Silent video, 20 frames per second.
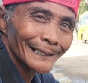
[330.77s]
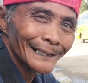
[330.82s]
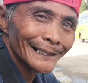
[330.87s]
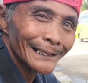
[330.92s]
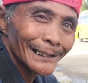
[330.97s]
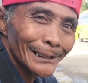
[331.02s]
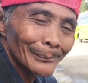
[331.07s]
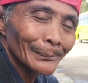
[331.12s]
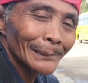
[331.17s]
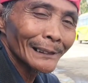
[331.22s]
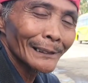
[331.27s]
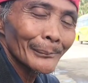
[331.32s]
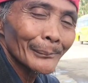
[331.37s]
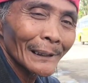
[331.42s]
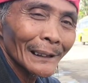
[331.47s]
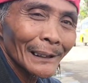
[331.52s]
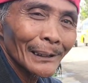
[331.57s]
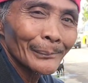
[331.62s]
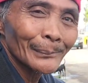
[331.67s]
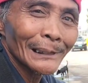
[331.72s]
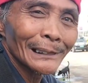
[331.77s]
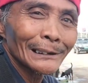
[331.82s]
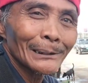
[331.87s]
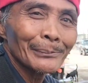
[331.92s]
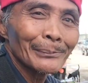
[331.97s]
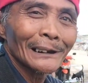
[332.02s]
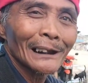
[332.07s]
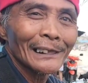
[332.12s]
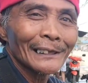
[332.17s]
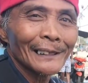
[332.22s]
Pa?
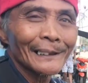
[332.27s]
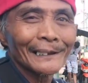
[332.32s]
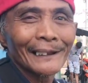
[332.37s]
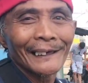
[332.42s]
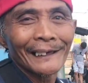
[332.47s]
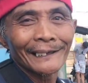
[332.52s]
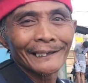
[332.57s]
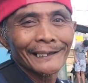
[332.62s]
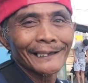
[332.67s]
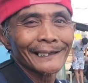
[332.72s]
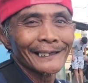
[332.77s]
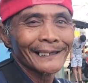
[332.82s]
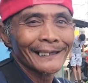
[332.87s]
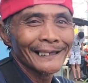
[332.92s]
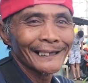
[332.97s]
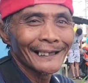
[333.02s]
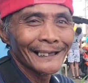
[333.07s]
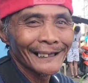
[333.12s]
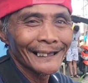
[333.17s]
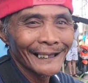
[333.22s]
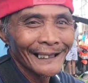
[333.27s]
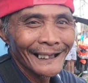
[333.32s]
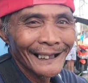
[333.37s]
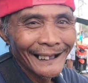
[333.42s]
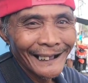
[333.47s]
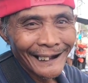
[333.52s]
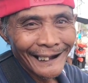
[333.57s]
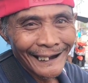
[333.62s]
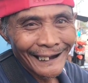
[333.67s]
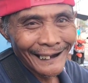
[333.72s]
Mahirap pa rin anak.
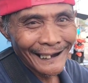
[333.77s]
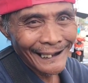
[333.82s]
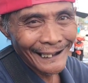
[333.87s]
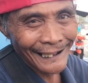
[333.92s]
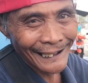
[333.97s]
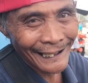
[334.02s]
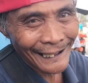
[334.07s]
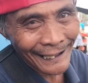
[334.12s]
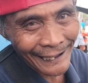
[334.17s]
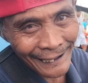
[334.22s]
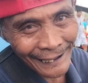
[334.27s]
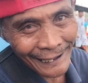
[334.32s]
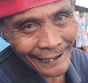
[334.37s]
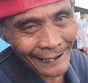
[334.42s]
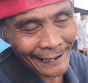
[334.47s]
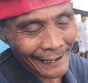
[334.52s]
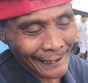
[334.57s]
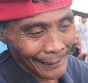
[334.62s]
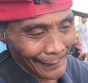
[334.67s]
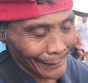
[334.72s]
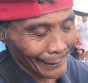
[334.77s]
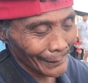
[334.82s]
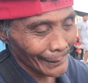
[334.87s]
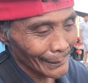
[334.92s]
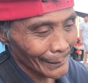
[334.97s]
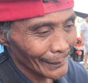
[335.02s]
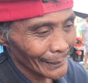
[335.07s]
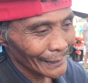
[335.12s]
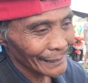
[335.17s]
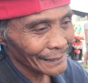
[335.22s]
Mahirap, mahirap. Maraming anak.
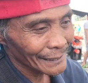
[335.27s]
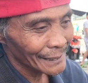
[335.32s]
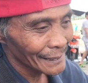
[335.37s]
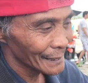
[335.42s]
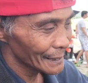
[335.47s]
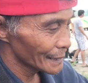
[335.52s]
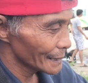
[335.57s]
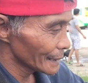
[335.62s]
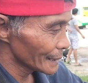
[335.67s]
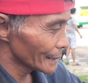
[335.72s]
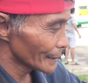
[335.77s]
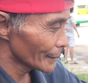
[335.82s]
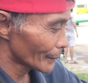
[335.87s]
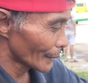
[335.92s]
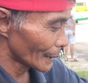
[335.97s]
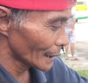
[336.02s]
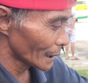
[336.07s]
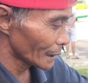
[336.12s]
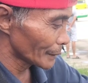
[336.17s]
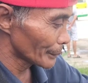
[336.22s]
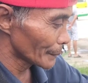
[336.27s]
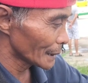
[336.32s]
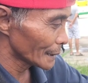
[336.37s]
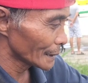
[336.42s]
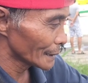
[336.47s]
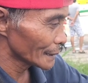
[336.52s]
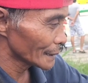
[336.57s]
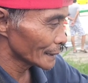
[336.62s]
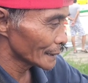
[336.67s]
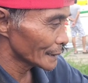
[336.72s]
An
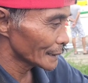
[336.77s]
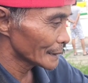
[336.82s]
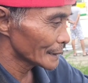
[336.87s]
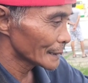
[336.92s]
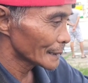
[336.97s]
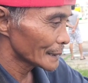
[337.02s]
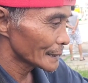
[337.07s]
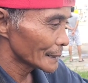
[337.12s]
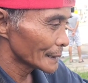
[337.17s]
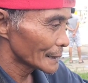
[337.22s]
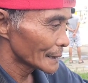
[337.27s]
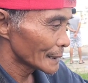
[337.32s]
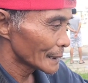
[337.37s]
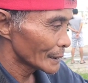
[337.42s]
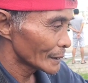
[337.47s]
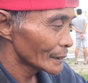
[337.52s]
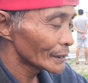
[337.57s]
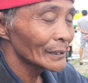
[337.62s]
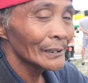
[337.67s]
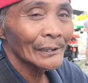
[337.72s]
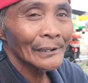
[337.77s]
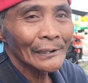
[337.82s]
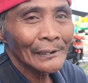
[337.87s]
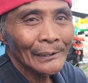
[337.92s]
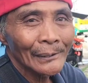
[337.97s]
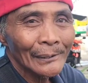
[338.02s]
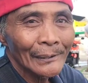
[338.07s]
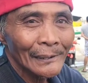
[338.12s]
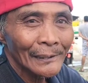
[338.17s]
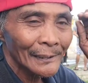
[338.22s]
anim lang naman anak nyo. Ah. Okay lang
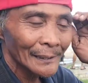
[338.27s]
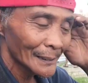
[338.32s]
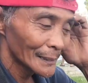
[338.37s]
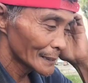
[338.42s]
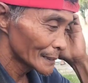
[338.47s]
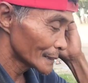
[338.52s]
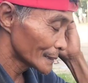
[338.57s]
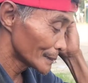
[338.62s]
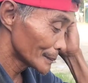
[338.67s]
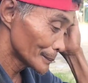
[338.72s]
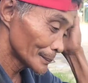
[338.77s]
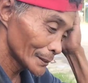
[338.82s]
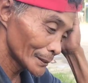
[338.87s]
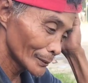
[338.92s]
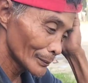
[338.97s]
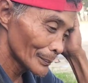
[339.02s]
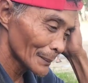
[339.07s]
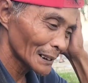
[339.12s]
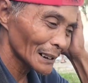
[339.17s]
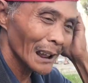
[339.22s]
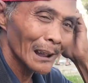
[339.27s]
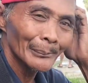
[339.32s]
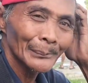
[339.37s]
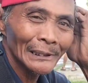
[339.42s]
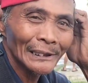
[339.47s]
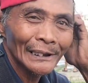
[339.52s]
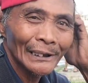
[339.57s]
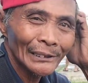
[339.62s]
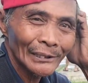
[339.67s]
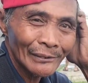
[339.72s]
yun.
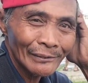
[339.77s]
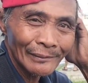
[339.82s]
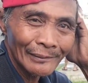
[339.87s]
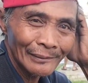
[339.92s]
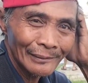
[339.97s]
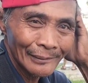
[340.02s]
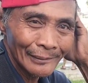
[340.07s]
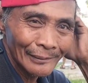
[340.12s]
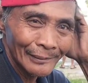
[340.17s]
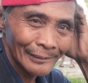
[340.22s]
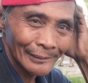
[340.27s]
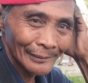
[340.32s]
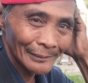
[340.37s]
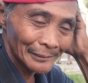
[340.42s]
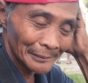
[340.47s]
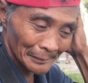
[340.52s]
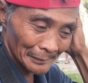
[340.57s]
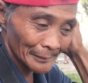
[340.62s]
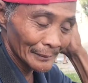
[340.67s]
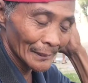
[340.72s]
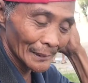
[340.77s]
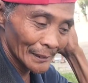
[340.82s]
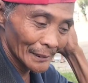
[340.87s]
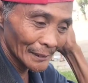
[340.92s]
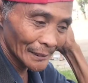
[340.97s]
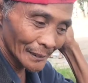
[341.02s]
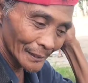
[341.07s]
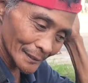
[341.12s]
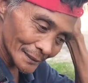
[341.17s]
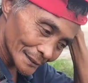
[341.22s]
Anim lang. Marami na ba yun?
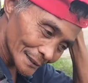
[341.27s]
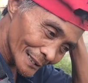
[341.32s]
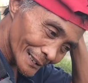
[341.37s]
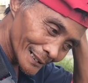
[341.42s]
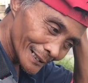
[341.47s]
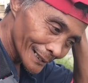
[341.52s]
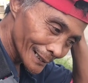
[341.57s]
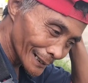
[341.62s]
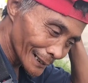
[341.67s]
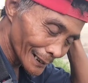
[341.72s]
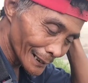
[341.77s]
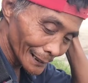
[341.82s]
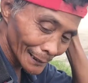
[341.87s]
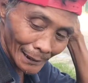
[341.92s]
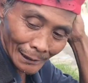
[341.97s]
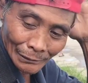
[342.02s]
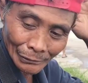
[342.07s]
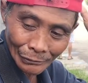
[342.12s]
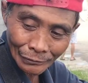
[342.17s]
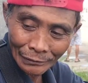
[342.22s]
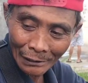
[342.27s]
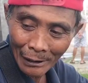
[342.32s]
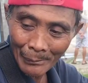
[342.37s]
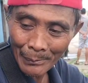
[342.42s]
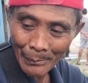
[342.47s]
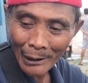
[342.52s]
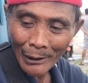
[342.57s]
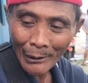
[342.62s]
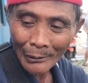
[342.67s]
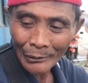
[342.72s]
Sa ganitong
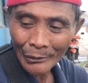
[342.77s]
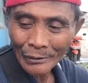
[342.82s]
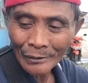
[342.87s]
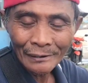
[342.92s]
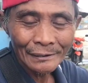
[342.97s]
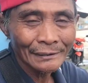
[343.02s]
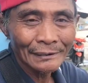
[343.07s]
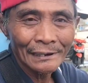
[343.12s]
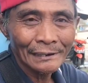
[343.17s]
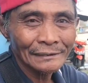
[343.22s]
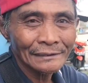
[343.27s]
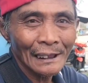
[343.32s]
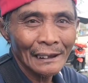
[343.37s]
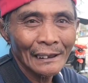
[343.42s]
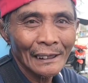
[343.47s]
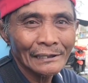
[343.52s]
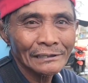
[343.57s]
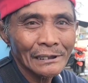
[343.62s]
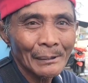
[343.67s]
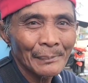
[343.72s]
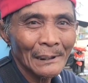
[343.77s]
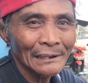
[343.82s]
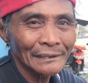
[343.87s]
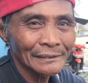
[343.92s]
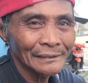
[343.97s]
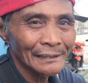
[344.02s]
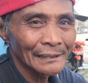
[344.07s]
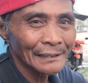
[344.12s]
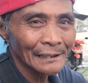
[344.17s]
trabaho ko, hindi talaga sa ba.